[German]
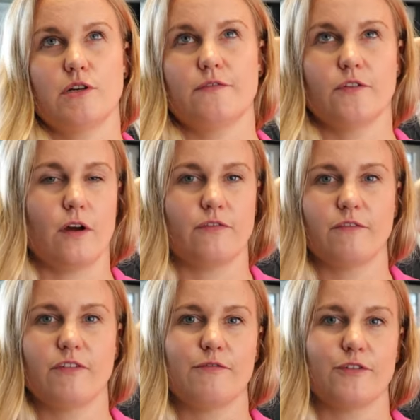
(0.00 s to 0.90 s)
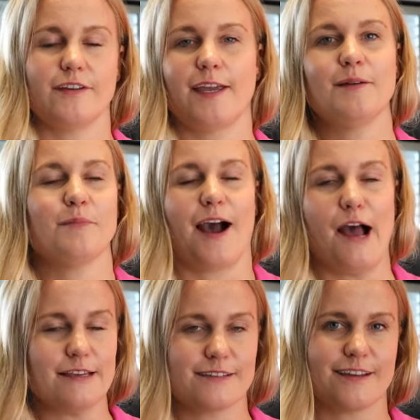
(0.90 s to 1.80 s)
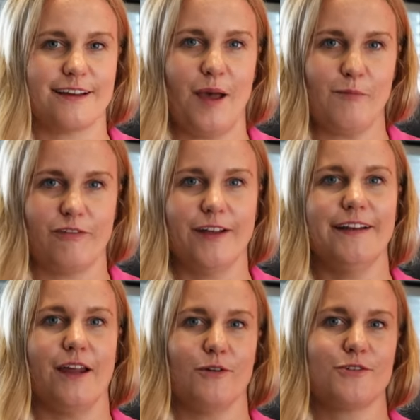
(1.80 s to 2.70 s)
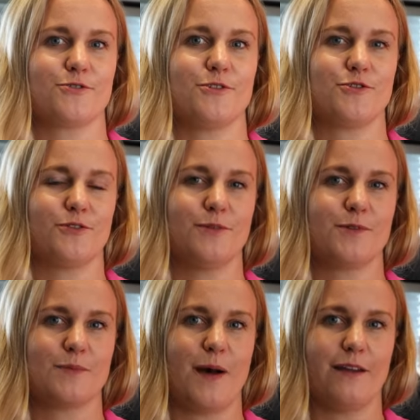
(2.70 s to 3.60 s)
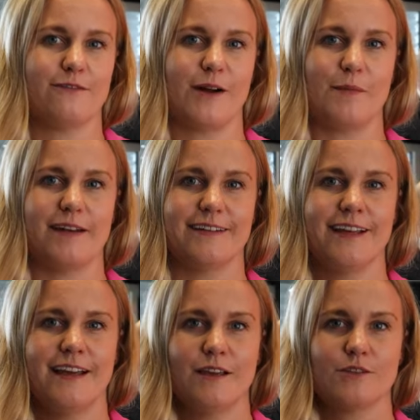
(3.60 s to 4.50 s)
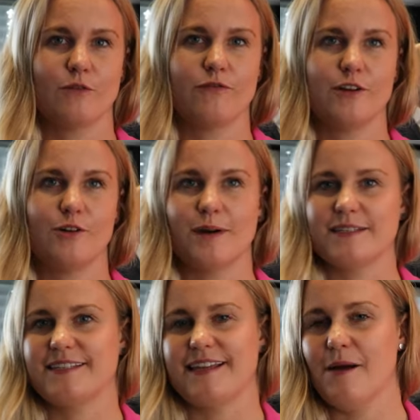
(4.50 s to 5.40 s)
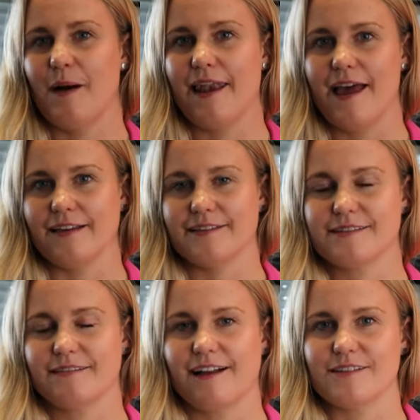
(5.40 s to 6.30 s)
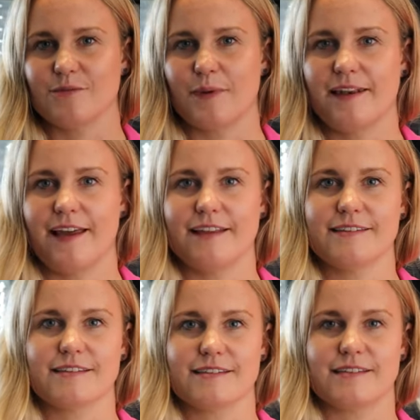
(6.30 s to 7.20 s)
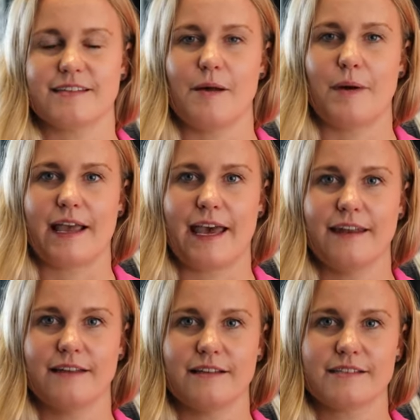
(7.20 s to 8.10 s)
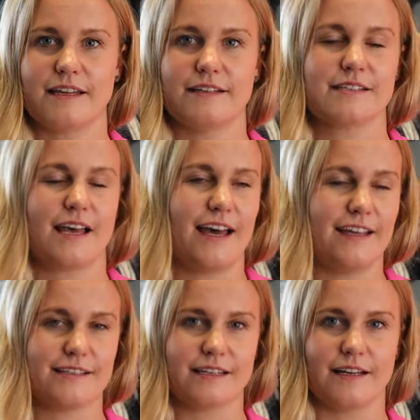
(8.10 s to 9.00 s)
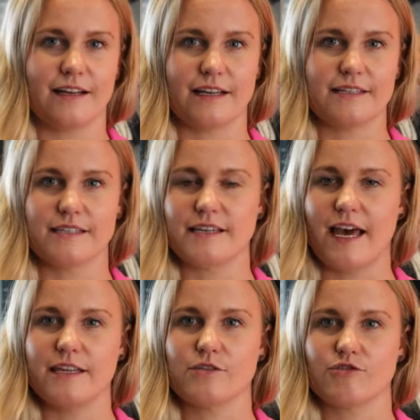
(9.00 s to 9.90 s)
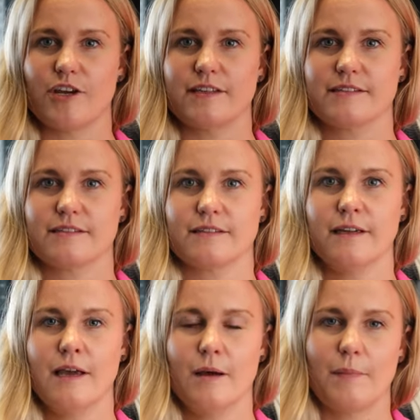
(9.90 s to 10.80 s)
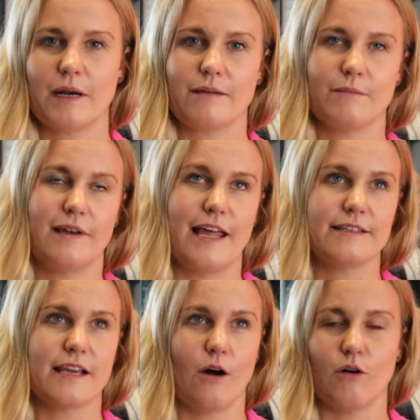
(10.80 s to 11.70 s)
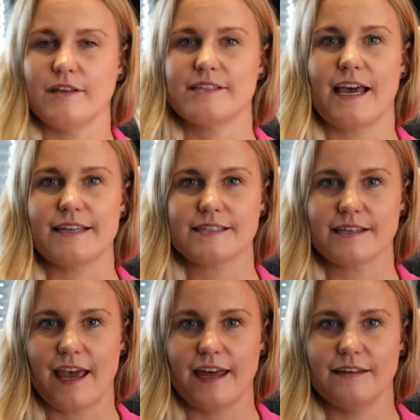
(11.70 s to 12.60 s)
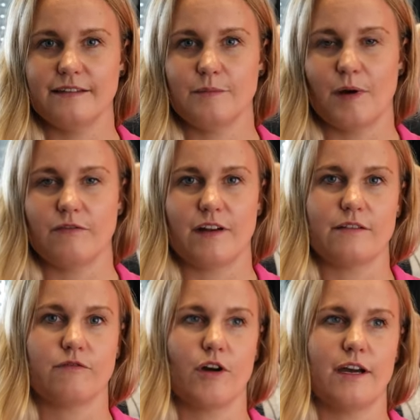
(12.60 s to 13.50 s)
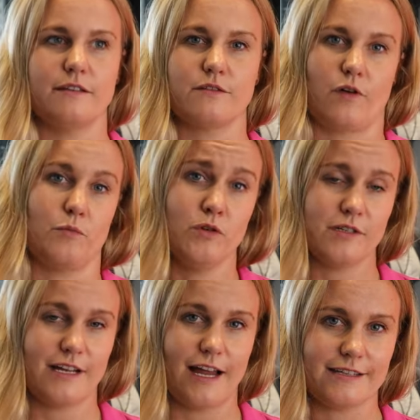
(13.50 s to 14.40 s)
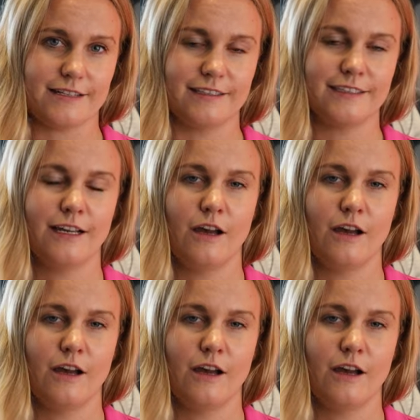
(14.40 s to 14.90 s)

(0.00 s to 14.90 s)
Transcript: Ich würde auf jeden Fall für jeden Bereich äh, empfehlen, ein Hochschulstudium zu machen, weil man so viel über sich selber lernt. Also man lernt sich selber kennen, seine Zeit äh, richtig einzuschätzen. Man lernt ja auch Interessen kennen, die man vielleicht vorher nicht vermutet hatte.